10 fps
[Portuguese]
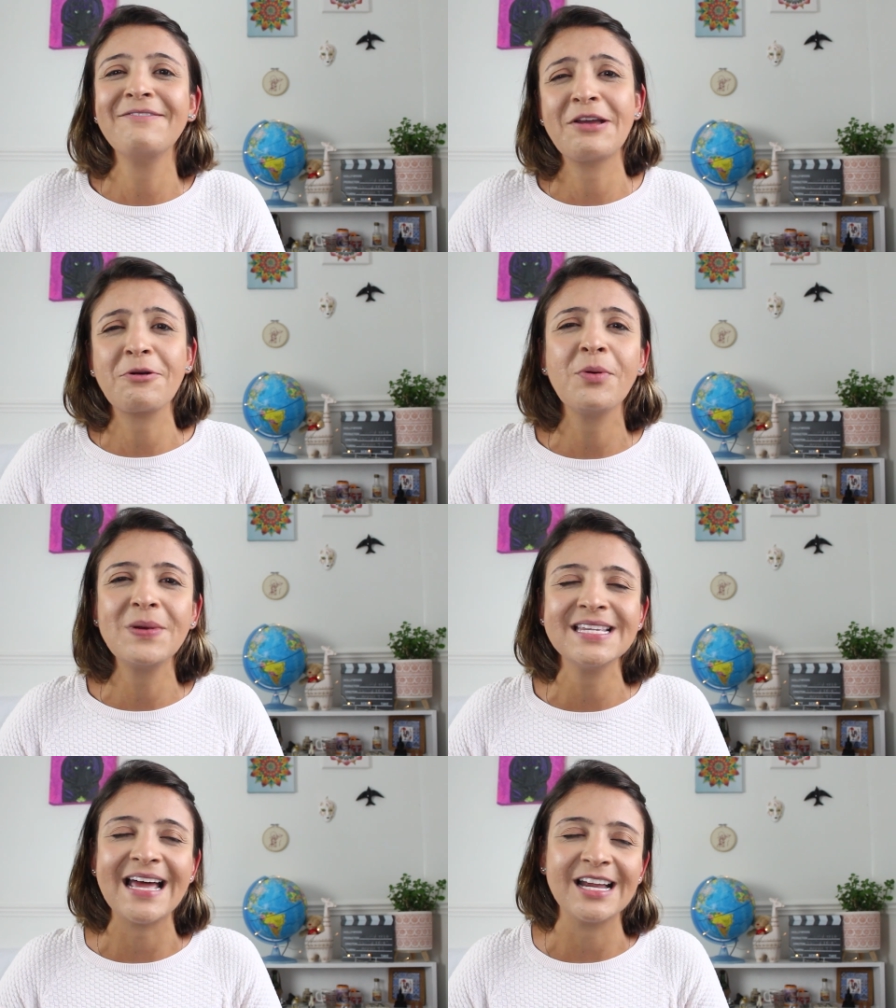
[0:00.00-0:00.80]
a ver com
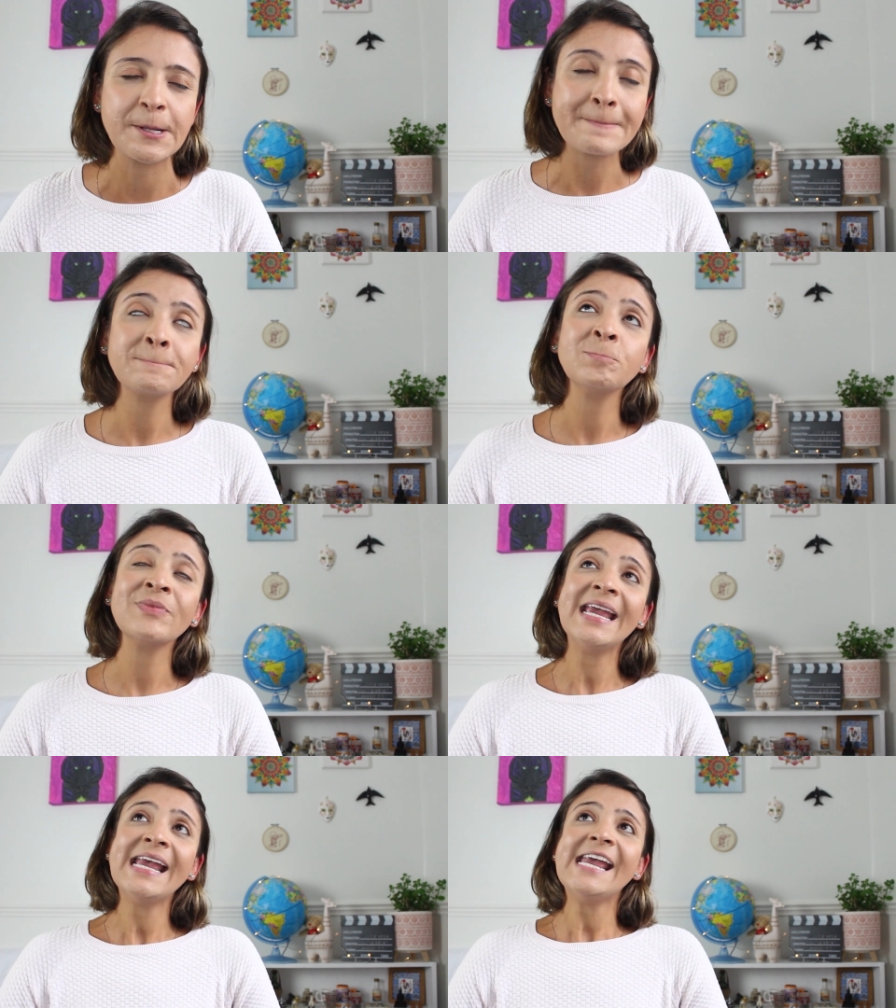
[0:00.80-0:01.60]
publicidade.
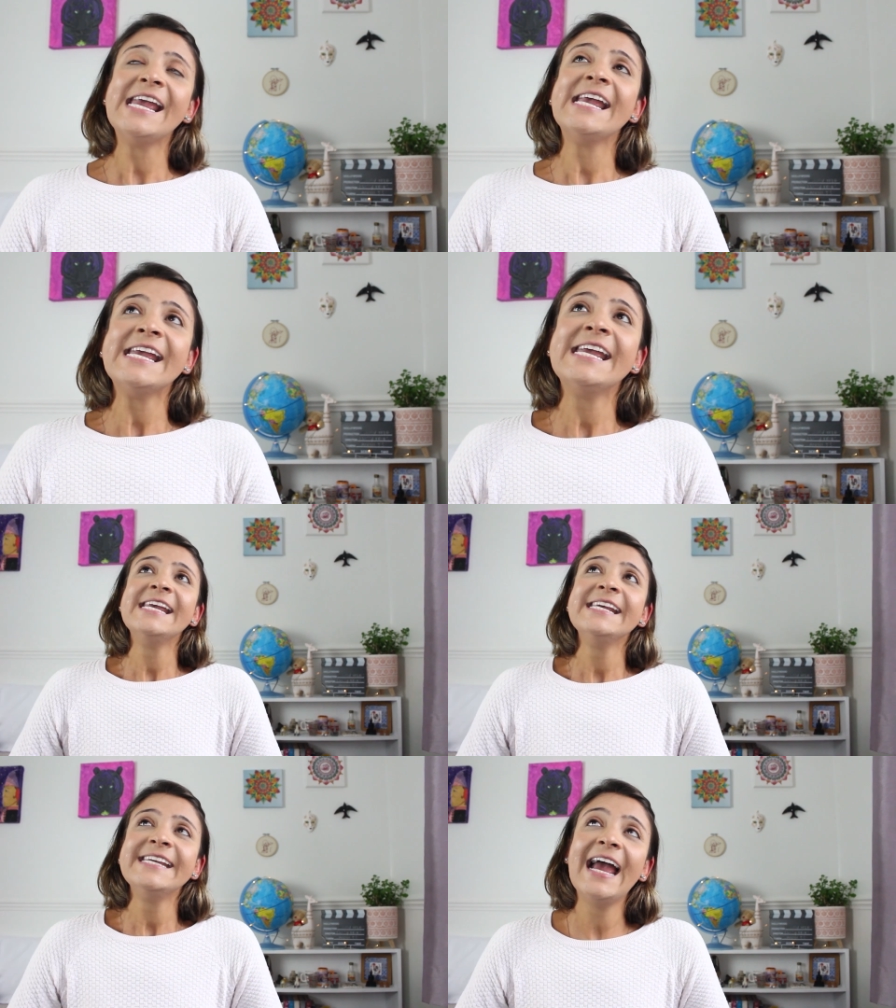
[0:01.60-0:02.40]

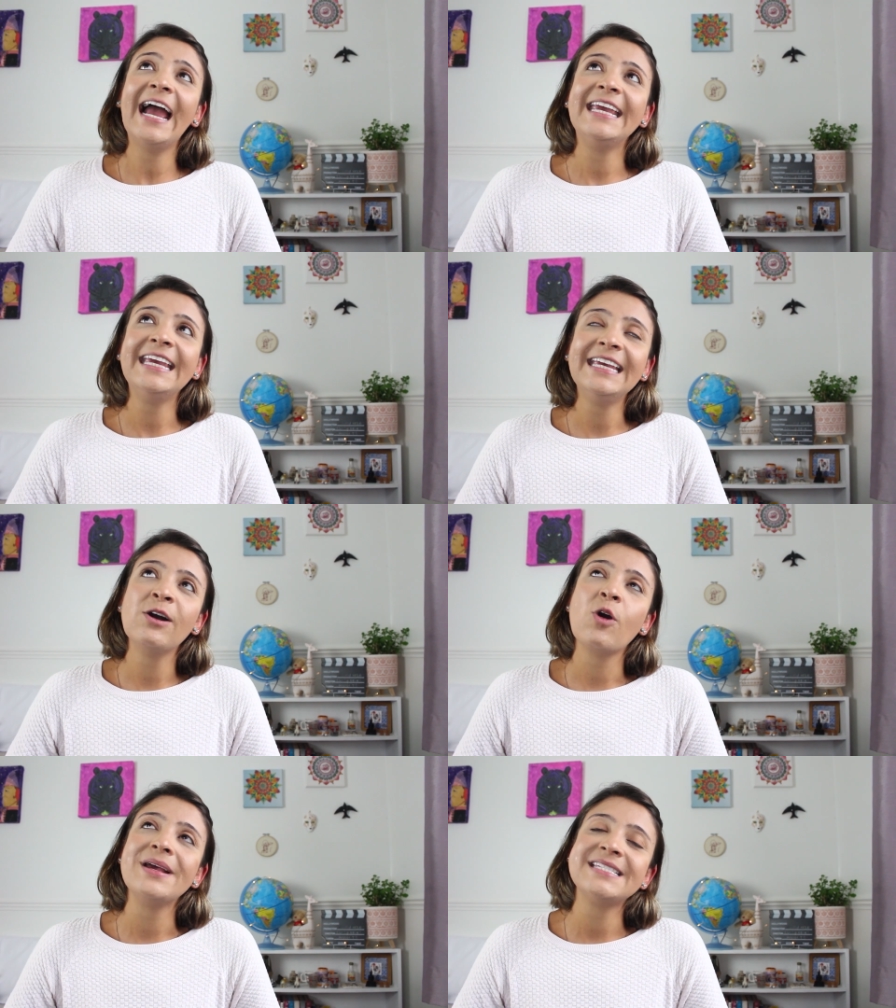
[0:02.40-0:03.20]
E aí
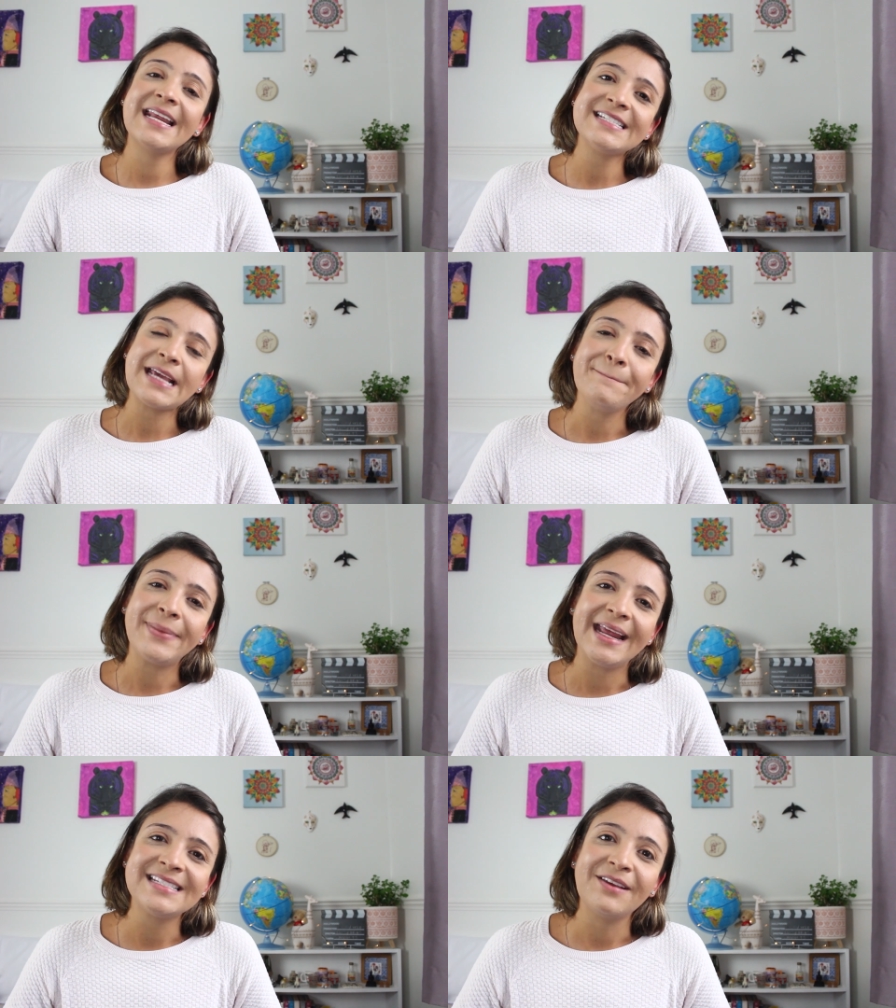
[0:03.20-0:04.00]
eu comecei nessa
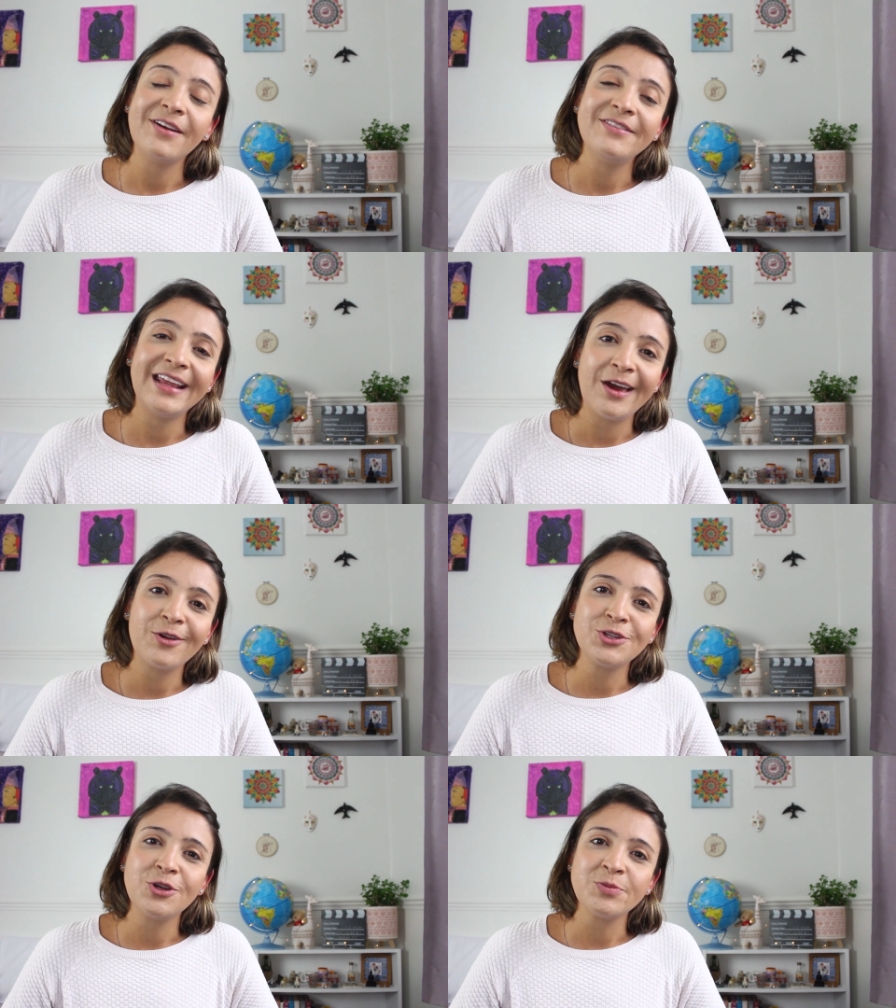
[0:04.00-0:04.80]
empresa em
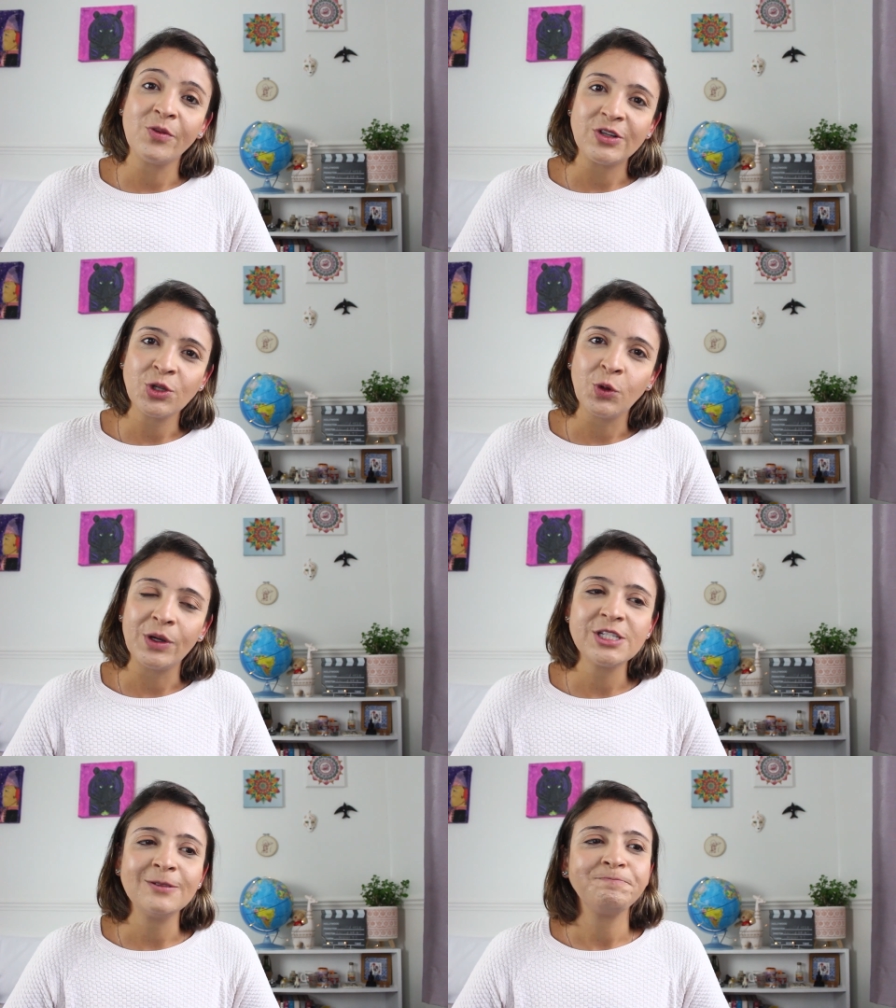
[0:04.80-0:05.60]
fevereiro de
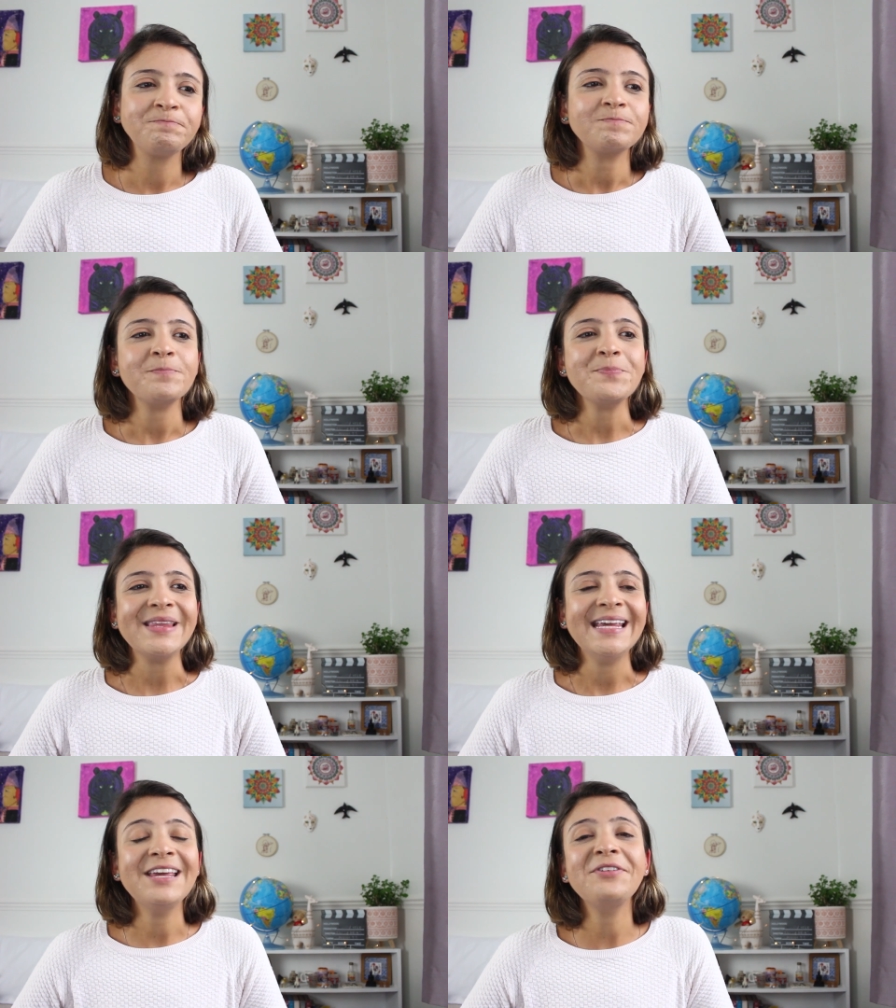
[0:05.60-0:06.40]
2022
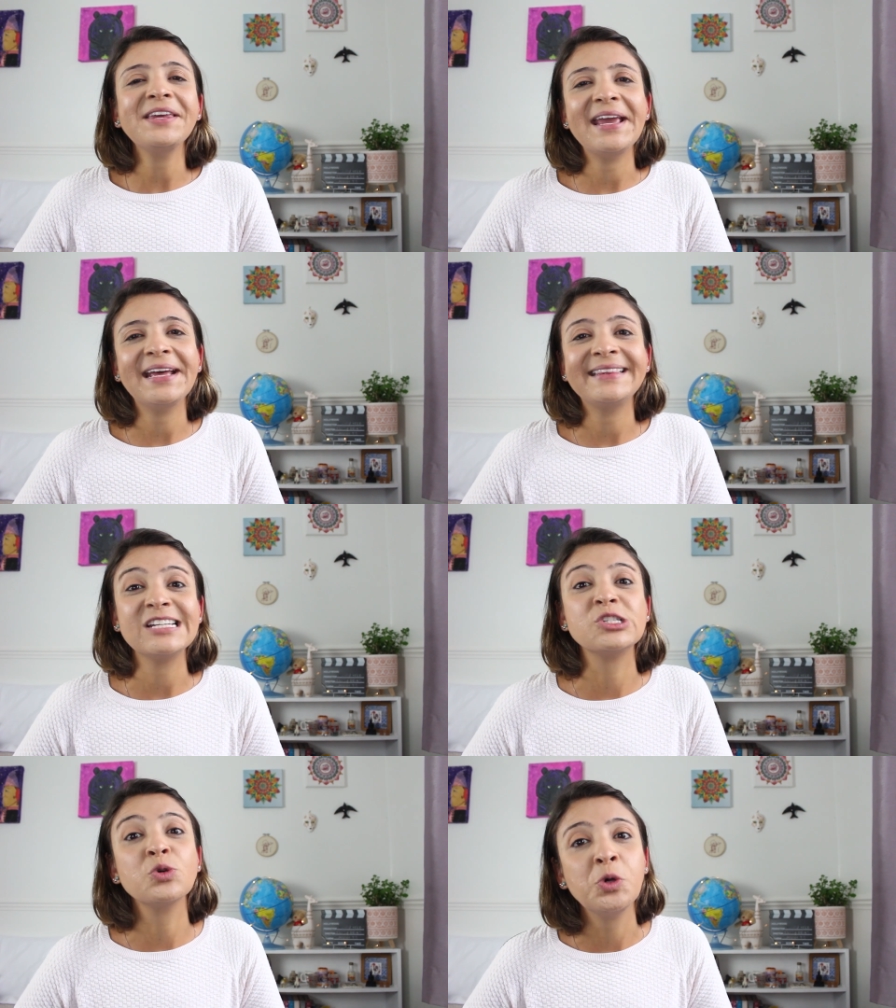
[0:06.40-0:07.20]
e fiquei
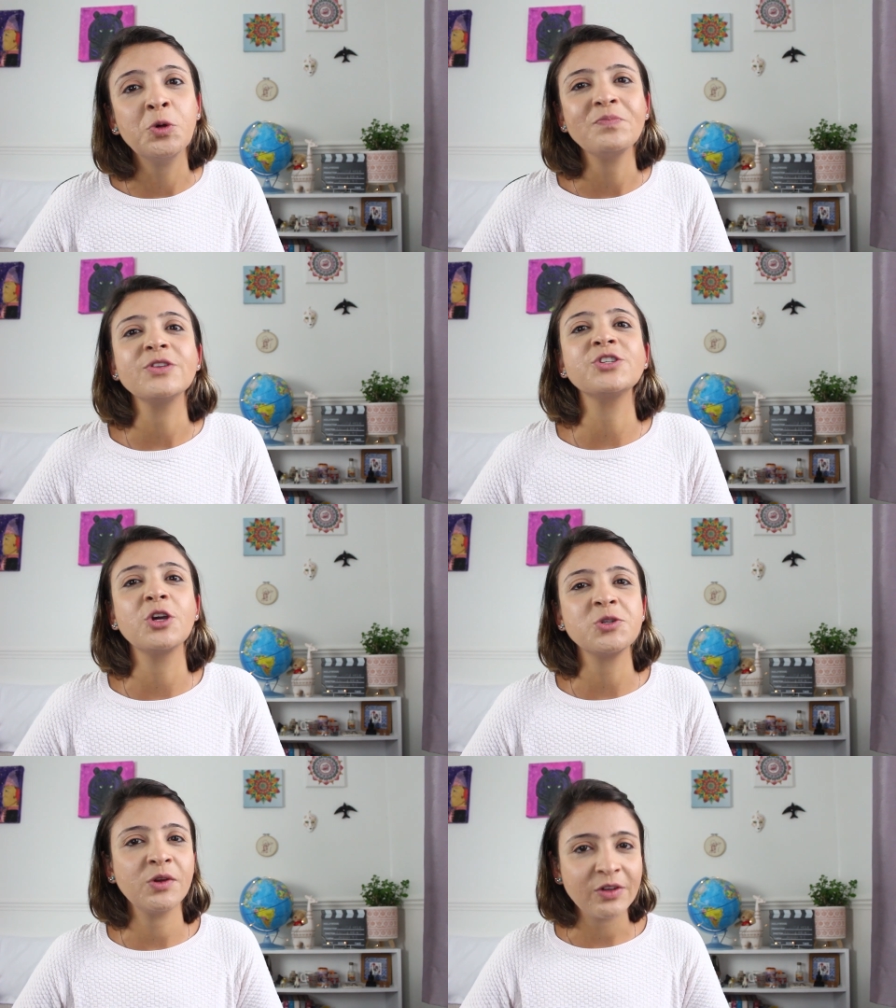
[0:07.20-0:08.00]
até julho de
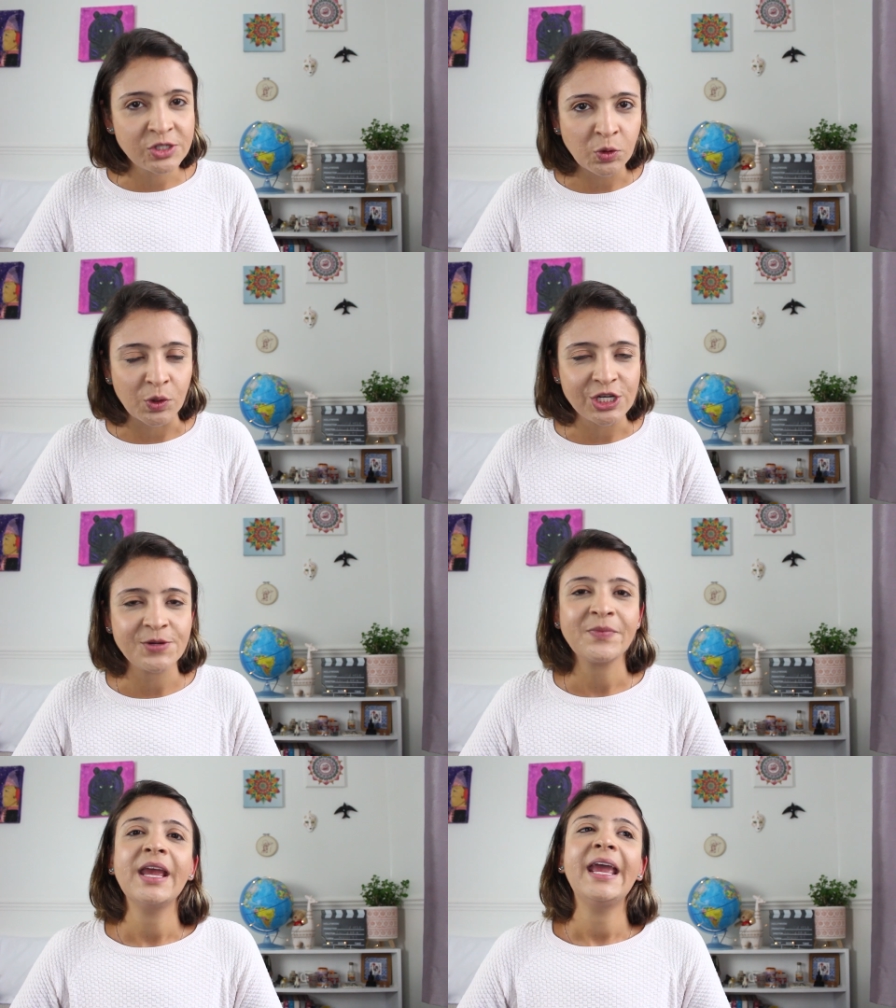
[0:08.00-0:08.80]
2022.